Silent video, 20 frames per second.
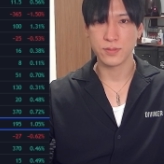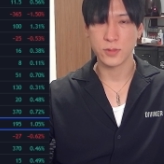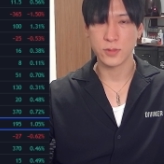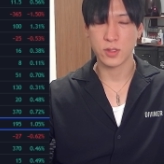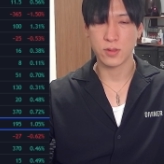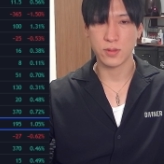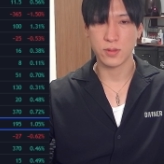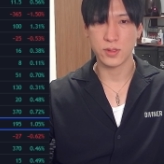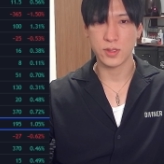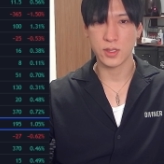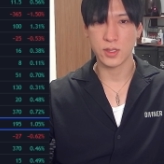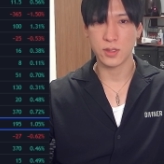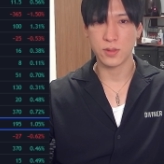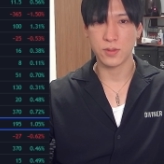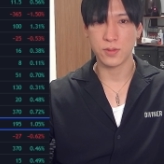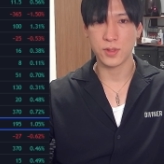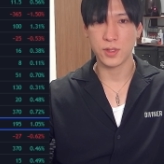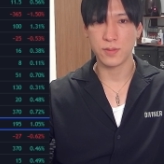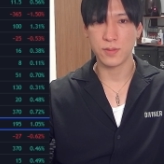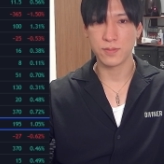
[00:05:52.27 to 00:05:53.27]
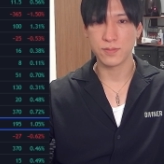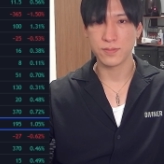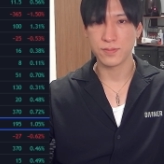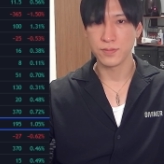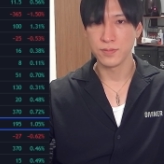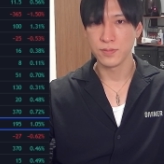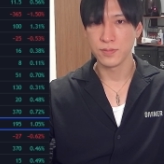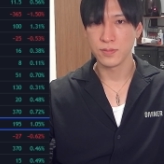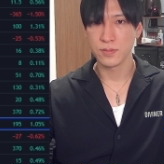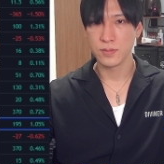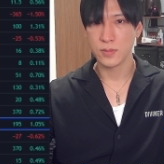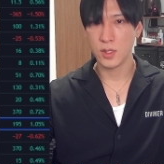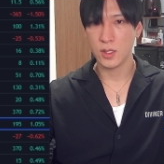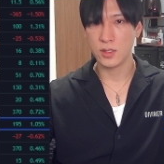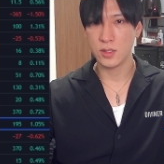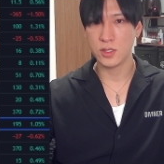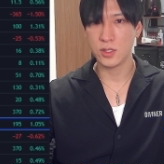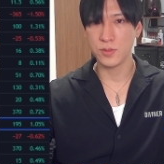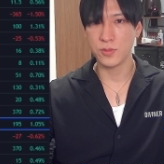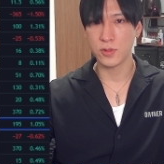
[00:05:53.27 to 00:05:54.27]
こういった軌道に。
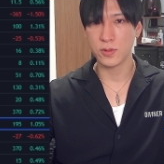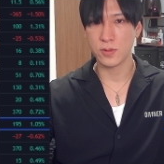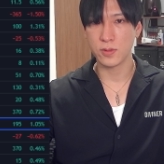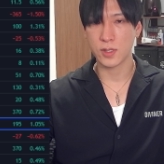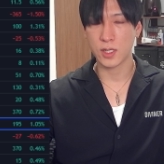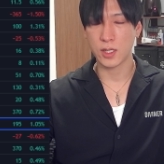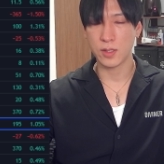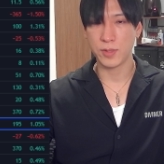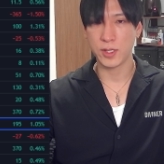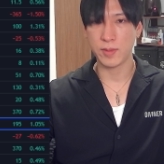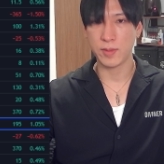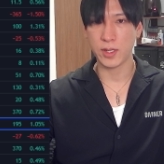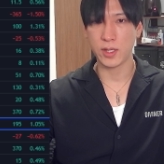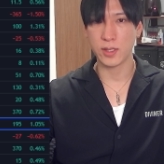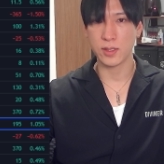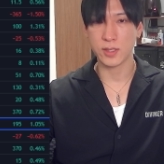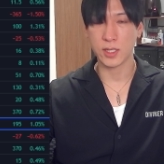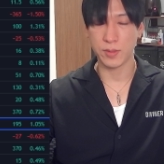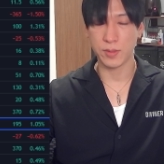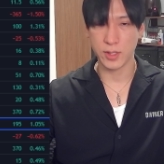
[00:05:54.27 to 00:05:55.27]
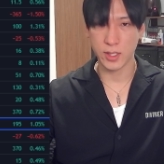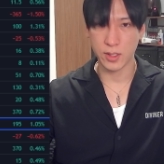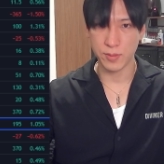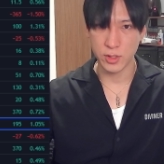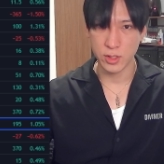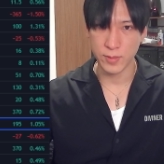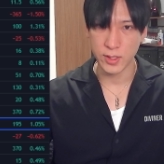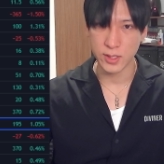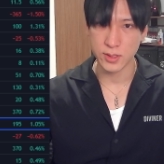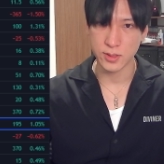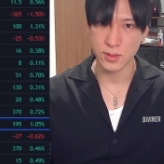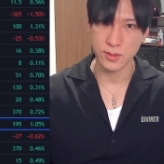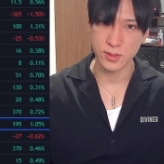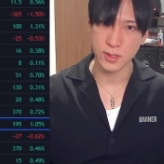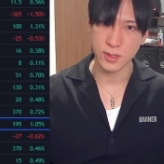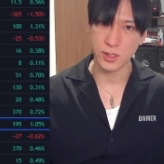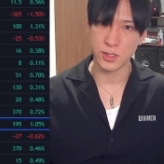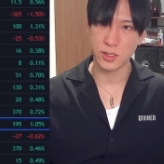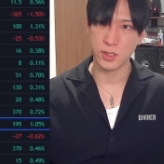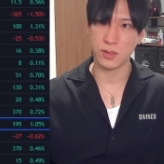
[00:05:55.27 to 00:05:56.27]
一目の壁が、壁が目の前に存在
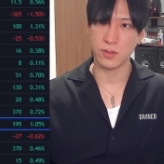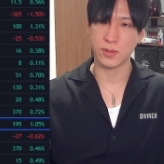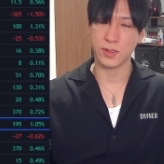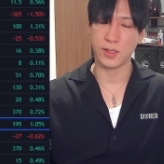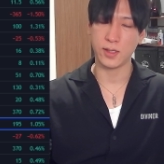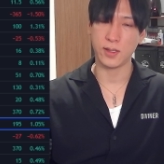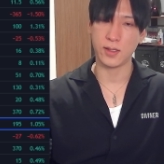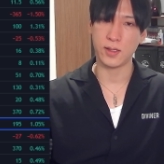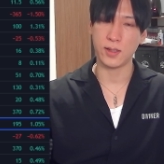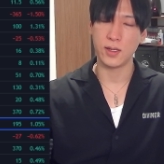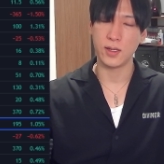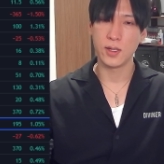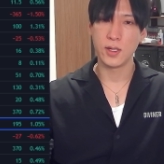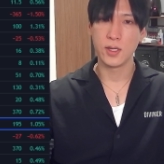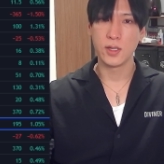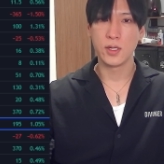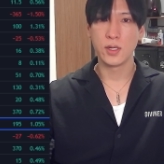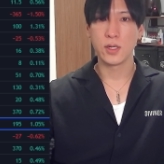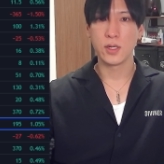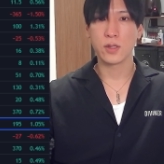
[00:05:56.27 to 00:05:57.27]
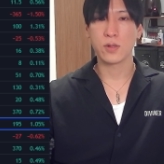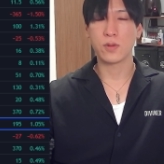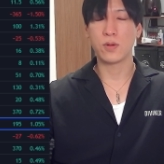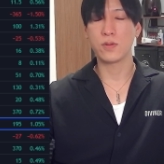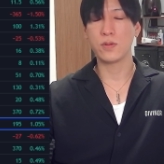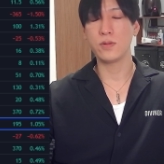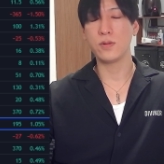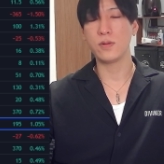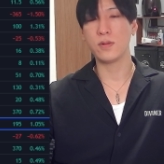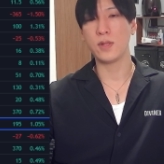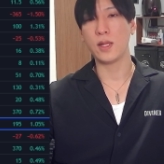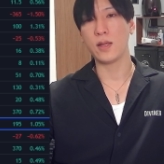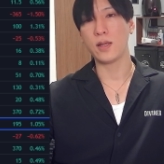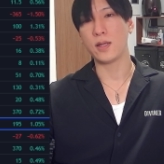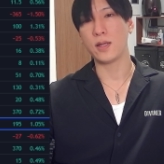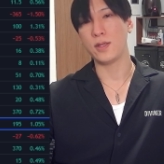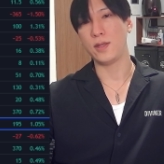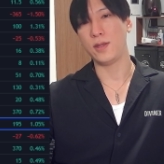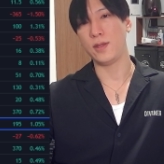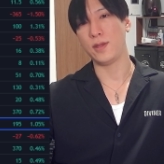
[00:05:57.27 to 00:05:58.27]
しているので、ここの中
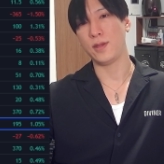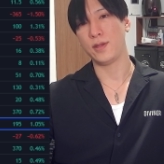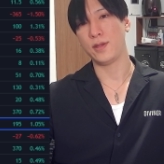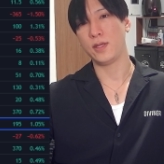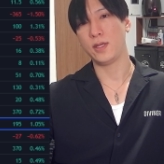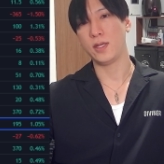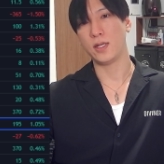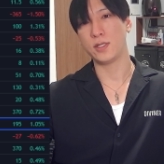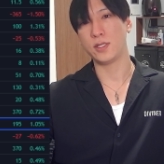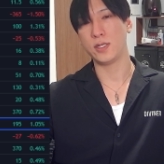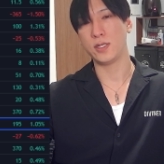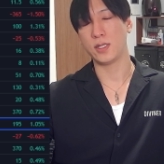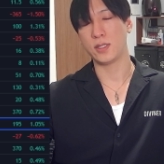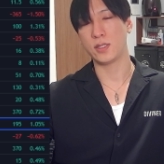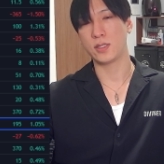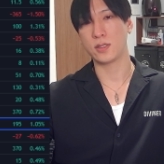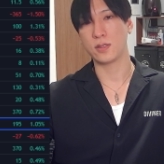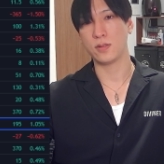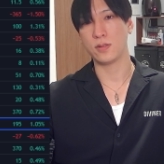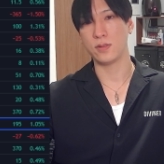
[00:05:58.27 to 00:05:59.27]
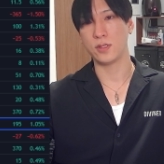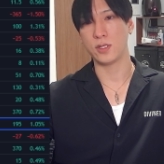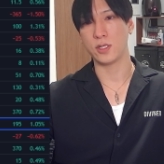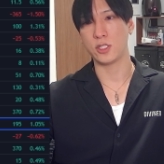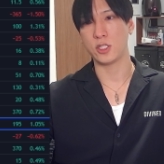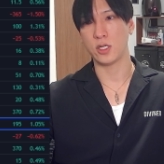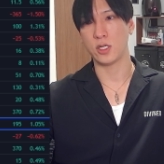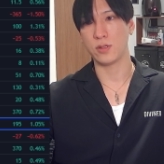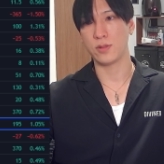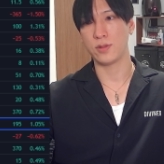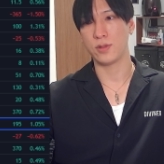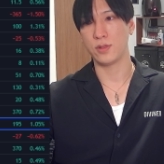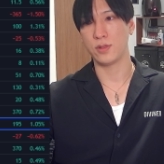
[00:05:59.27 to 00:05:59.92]
に日足が突っ込んできちゃうと、